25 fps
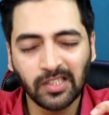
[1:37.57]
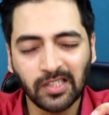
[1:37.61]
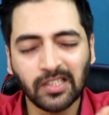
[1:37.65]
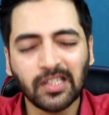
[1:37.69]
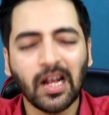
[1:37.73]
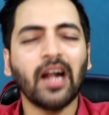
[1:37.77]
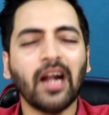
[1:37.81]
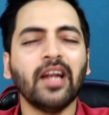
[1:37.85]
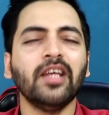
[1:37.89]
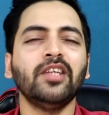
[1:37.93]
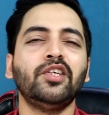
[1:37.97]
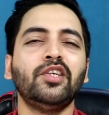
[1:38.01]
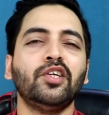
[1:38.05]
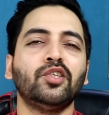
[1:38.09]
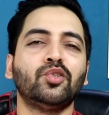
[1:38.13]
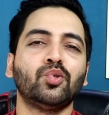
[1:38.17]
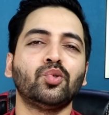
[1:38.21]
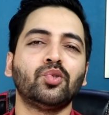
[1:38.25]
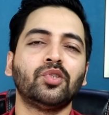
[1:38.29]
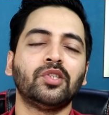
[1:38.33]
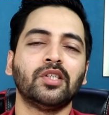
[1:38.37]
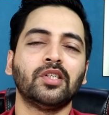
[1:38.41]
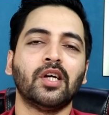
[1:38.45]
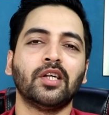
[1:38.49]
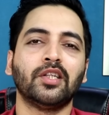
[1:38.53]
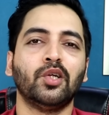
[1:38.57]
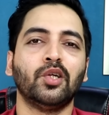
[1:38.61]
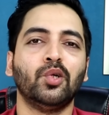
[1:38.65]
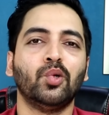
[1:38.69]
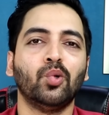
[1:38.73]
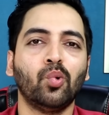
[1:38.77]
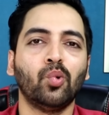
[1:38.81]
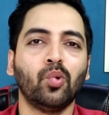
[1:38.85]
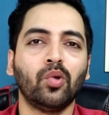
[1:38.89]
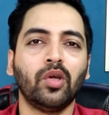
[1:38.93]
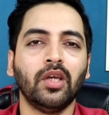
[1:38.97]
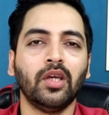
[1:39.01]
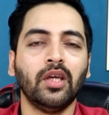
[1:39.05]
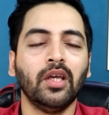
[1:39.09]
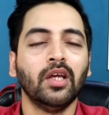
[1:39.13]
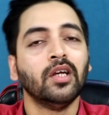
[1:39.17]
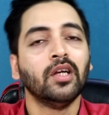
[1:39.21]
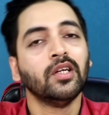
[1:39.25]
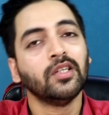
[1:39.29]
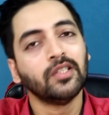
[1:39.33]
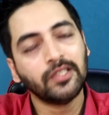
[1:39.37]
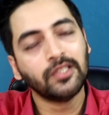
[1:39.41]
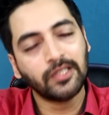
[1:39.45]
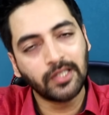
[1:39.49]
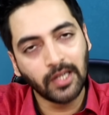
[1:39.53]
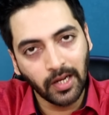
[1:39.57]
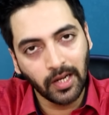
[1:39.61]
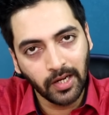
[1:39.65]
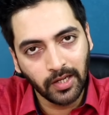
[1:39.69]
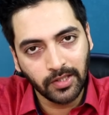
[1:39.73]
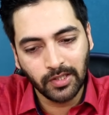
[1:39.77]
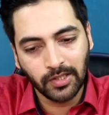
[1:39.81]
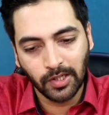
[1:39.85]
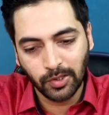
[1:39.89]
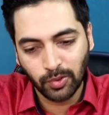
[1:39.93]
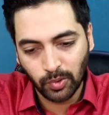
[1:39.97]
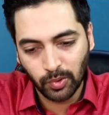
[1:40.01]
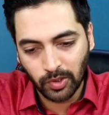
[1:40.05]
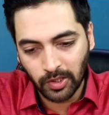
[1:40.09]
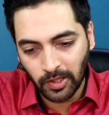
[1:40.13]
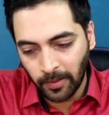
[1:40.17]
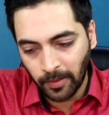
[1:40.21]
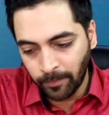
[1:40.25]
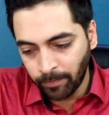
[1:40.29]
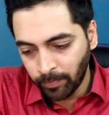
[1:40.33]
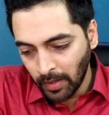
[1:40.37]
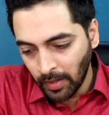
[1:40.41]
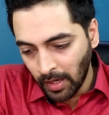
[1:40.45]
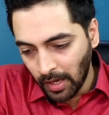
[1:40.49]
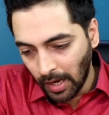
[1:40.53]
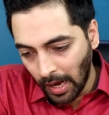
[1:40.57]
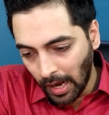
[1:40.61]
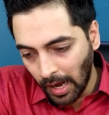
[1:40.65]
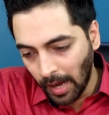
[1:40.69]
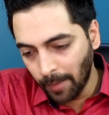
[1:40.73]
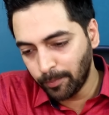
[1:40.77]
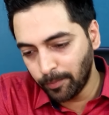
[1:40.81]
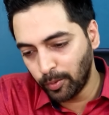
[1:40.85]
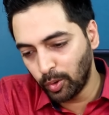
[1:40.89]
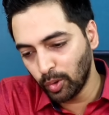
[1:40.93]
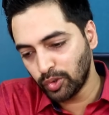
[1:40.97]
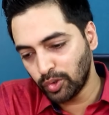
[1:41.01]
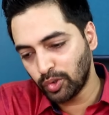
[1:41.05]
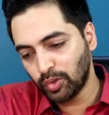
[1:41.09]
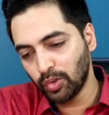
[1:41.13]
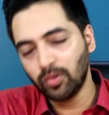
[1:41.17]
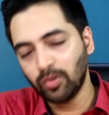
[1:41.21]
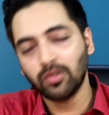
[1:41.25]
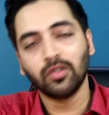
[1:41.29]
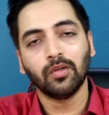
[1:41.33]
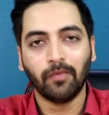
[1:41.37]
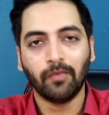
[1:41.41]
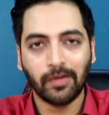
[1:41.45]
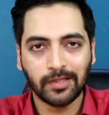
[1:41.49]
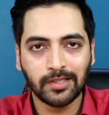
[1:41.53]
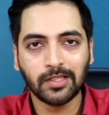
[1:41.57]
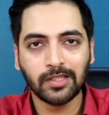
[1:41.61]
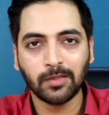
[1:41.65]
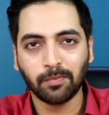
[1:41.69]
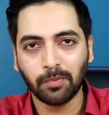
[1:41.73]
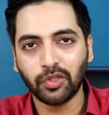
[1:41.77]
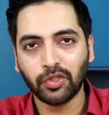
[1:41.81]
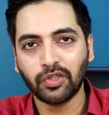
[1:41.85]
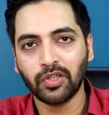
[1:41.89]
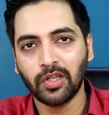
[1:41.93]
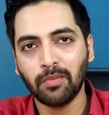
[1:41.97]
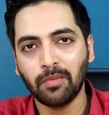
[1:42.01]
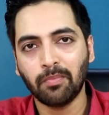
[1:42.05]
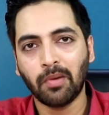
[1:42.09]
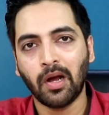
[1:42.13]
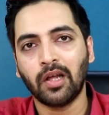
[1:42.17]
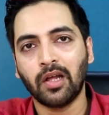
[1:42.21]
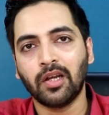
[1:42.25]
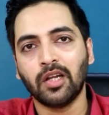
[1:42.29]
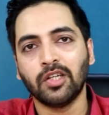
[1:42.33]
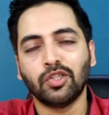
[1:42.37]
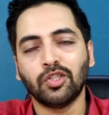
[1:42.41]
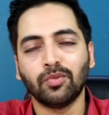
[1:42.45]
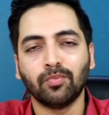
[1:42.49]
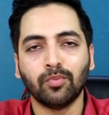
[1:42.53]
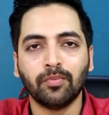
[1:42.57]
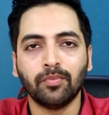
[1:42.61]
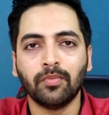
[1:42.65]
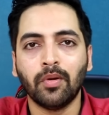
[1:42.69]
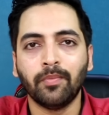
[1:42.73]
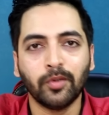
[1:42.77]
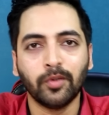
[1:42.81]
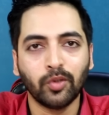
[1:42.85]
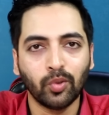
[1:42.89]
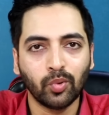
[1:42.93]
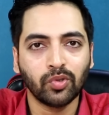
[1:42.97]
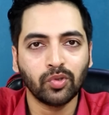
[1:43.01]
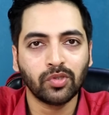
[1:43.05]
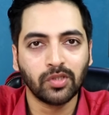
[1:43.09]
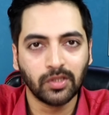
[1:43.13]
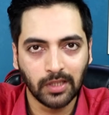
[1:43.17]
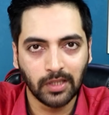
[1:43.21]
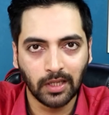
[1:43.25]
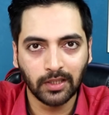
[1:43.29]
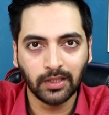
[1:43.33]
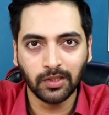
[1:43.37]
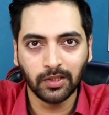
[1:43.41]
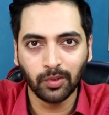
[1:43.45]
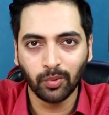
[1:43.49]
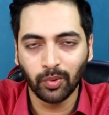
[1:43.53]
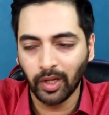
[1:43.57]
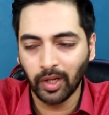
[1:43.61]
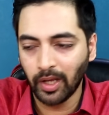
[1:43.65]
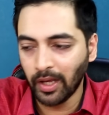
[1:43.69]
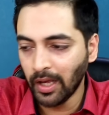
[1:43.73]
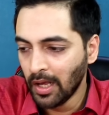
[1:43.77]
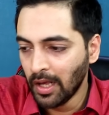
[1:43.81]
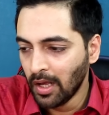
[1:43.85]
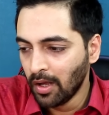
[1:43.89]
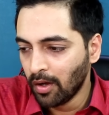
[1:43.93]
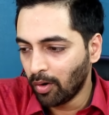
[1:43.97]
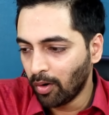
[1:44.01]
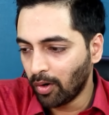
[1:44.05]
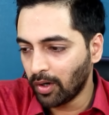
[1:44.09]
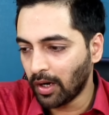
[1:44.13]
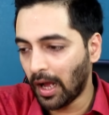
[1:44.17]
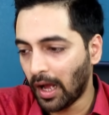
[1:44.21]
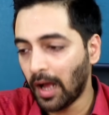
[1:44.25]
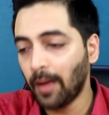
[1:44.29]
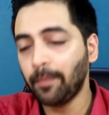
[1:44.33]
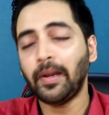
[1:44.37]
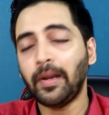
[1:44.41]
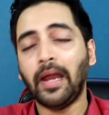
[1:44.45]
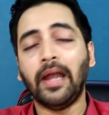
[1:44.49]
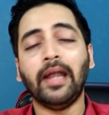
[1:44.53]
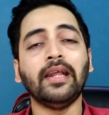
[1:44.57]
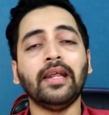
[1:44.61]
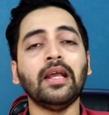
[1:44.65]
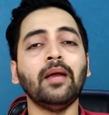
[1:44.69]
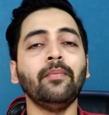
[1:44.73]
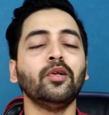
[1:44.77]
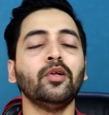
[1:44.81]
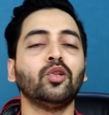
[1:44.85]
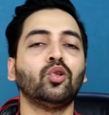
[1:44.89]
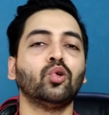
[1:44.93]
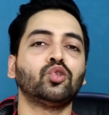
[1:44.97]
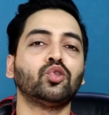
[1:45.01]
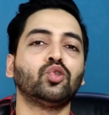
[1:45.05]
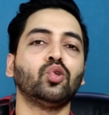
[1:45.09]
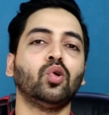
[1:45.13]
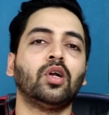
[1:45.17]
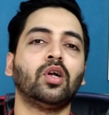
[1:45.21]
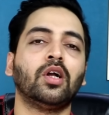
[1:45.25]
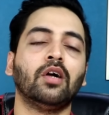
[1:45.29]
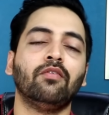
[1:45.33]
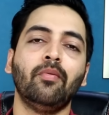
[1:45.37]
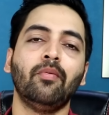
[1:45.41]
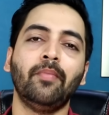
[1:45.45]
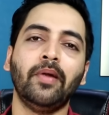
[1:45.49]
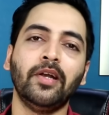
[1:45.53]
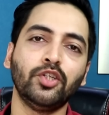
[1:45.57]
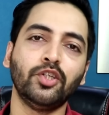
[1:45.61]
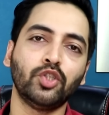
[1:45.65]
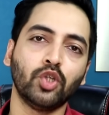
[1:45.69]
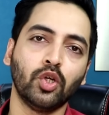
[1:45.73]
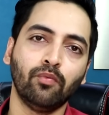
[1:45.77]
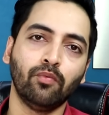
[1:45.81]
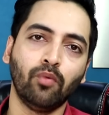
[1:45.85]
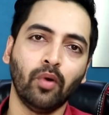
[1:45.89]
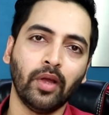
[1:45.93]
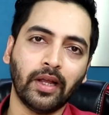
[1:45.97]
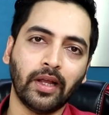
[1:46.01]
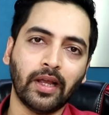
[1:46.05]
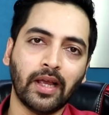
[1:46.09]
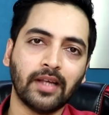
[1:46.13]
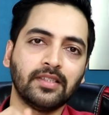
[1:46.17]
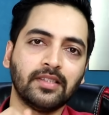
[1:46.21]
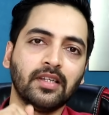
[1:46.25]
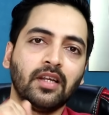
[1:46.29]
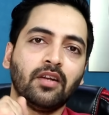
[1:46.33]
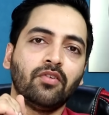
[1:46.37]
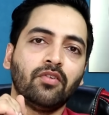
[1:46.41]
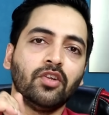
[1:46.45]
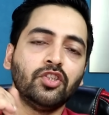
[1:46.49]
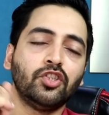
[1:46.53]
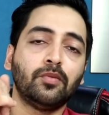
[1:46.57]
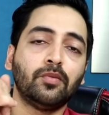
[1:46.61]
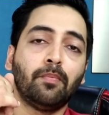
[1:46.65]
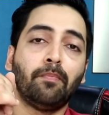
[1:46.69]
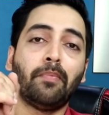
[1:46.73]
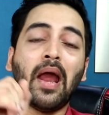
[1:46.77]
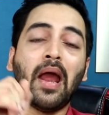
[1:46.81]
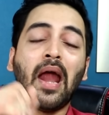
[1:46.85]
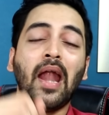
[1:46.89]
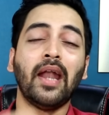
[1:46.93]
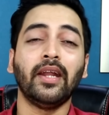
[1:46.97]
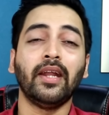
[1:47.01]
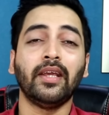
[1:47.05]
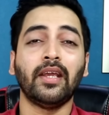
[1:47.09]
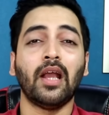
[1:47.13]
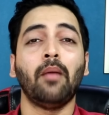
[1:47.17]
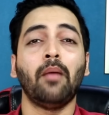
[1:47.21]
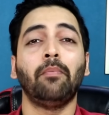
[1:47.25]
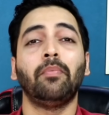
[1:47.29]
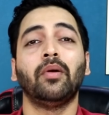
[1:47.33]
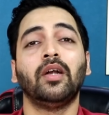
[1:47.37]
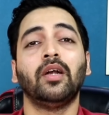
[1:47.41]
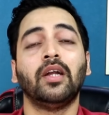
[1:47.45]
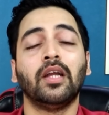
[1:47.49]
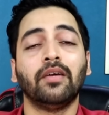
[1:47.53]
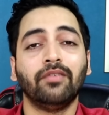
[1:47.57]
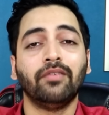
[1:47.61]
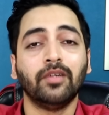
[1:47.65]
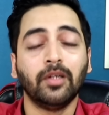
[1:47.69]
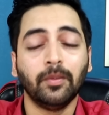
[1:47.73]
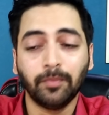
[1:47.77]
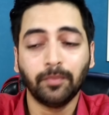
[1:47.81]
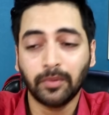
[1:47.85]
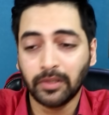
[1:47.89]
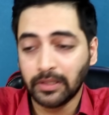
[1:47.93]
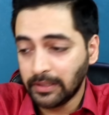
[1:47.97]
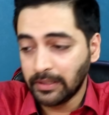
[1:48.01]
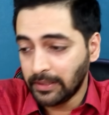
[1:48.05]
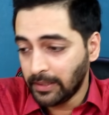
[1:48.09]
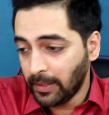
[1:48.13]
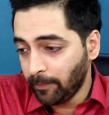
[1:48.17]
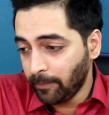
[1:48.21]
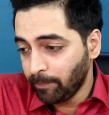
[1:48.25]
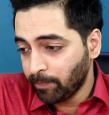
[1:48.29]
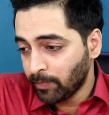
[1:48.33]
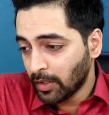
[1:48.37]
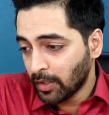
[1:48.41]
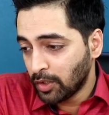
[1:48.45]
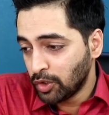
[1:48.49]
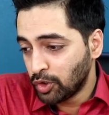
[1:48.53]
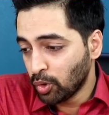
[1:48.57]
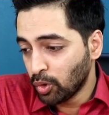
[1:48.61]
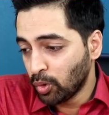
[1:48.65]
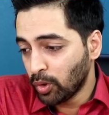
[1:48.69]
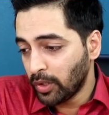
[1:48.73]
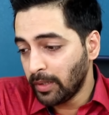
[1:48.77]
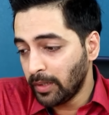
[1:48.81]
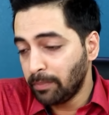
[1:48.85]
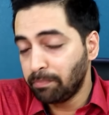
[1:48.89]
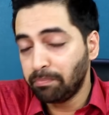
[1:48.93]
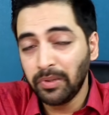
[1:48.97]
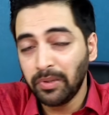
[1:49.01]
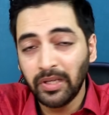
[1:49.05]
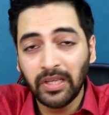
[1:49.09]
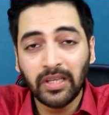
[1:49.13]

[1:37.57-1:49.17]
साढ़े छह सौ से ज्यादा लोगों की जाने जा चुकी है अब दोस्तों वैसे स्पेशली महाराष्ट्र मुंबई में तो कुछ ज्यादा ही हो रहा है और अब इंडिया में दोस्तों गवर्नमेंट जो है वो एक ऐसा रिस्ट बैंड यहां पर डेवलप कर रही है जो कि